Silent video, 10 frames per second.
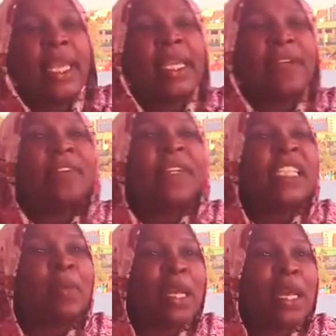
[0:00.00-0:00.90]
احنا في
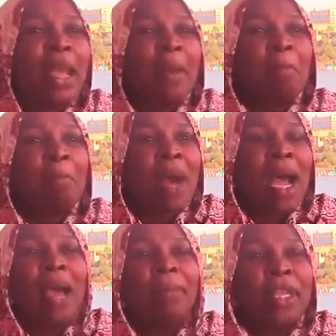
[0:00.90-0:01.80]
زمن
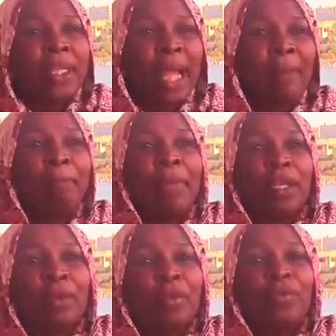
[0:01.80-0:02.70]
ما بيتحمل
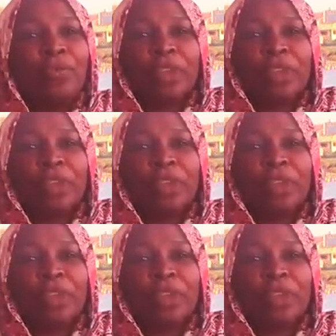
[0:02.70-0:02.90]
يكون